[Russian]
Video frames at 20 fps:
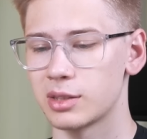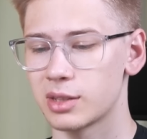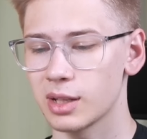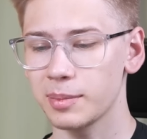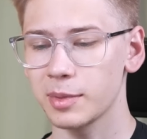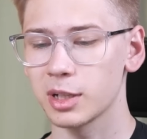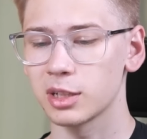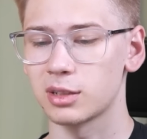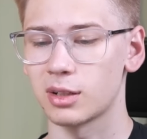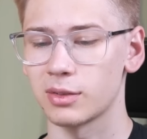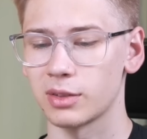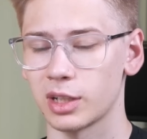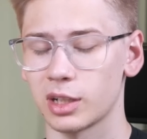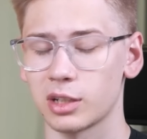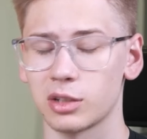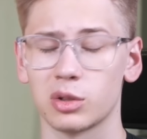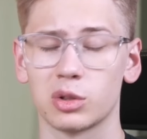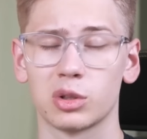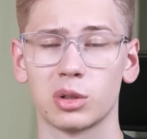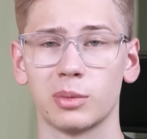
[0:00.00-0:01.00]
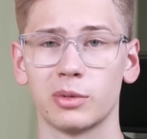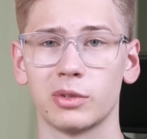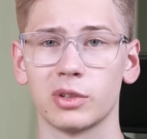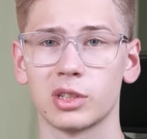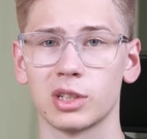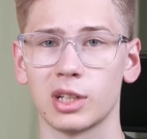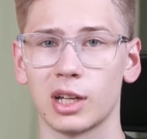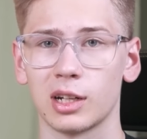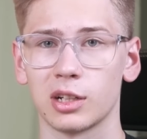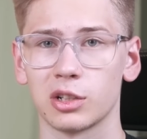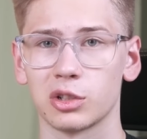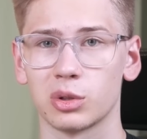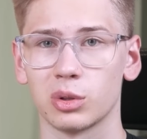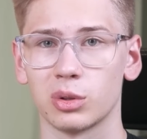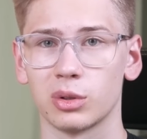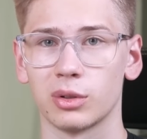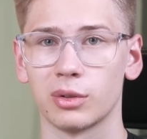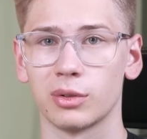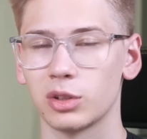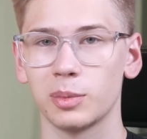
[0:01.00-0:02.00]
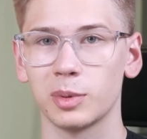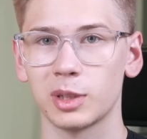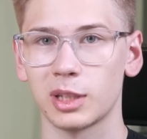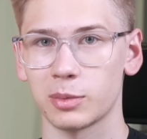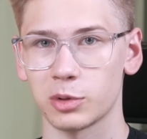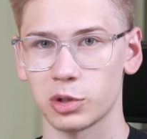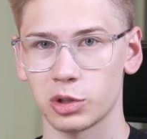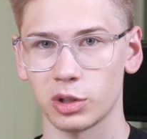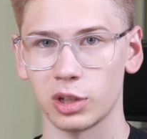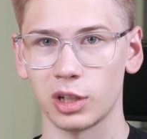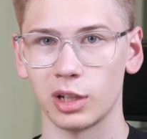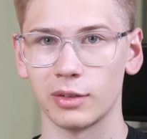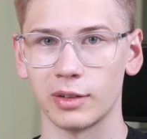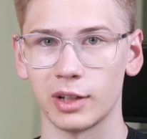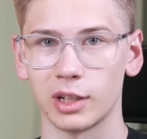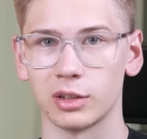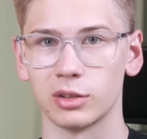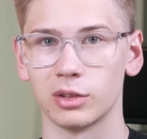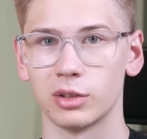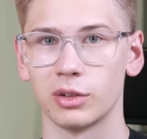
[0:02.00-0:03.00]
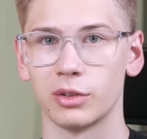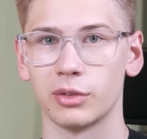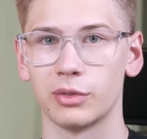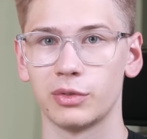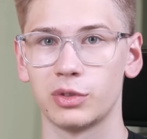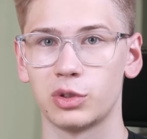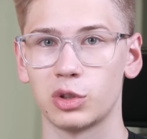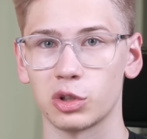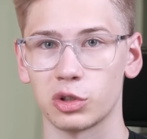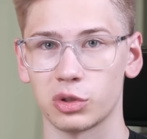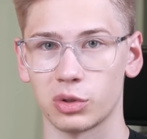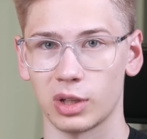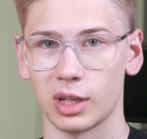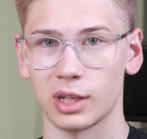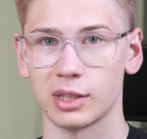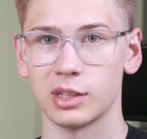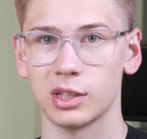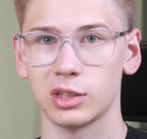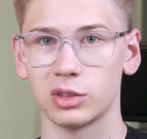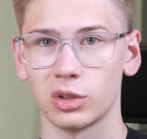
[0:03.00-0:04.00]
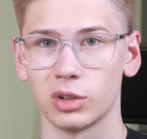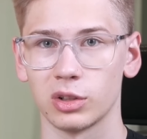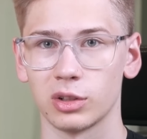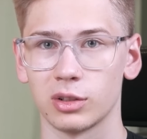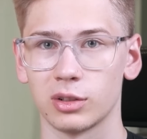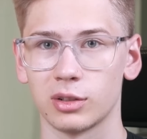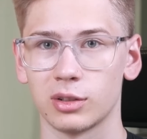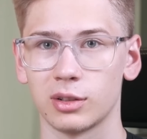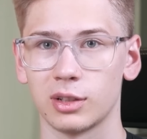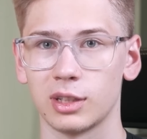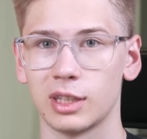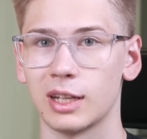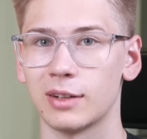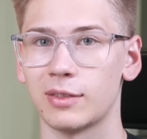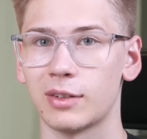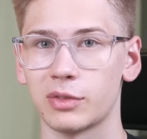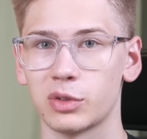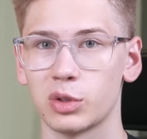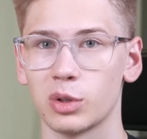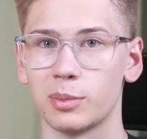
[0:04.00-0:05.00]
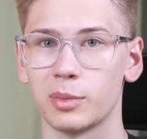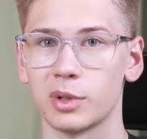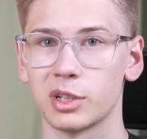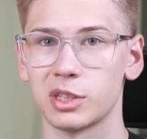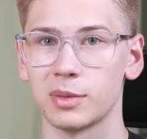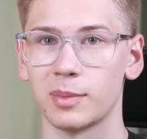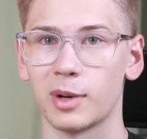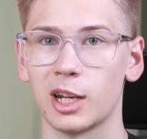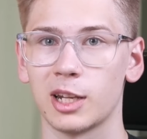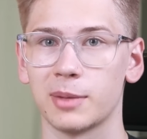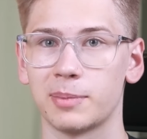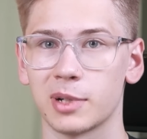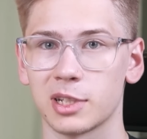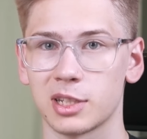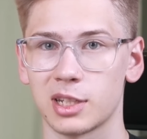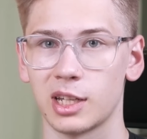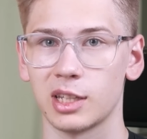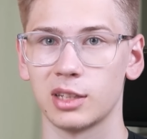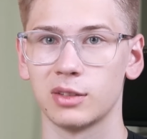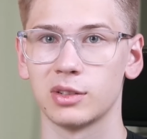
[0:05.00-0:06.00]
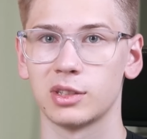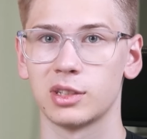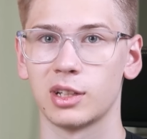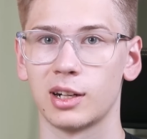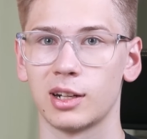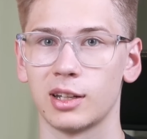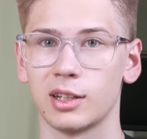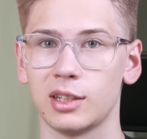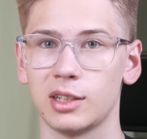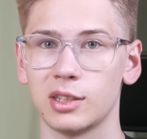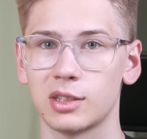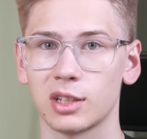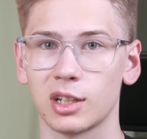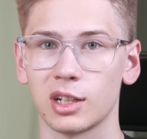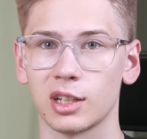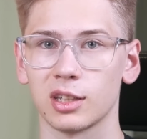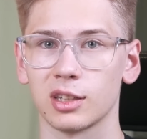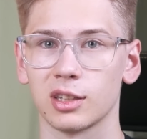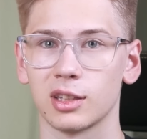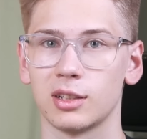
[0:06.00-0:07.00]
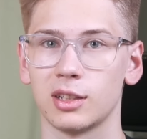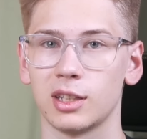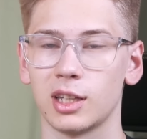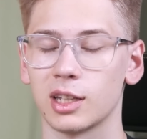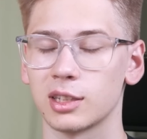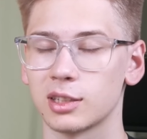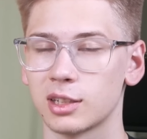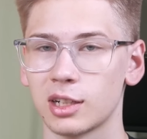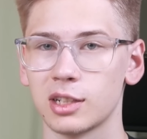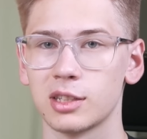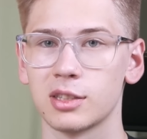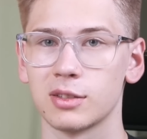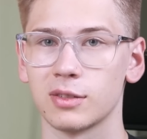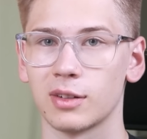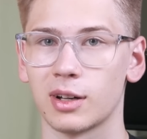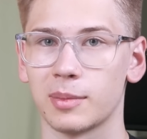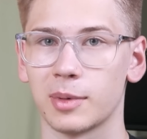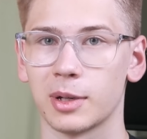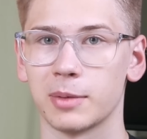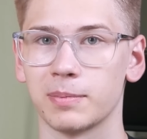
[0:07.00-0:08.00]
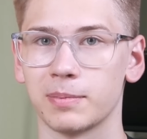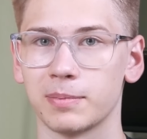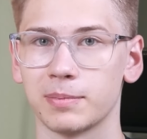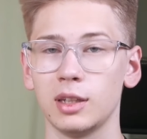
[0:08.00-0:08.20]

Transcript: И самое главное, я хочу, чтобы вы знали, что кто бы там что ни говорил, все, что я делаю, я во всем максимально последовательно, искренен и открыт с вами.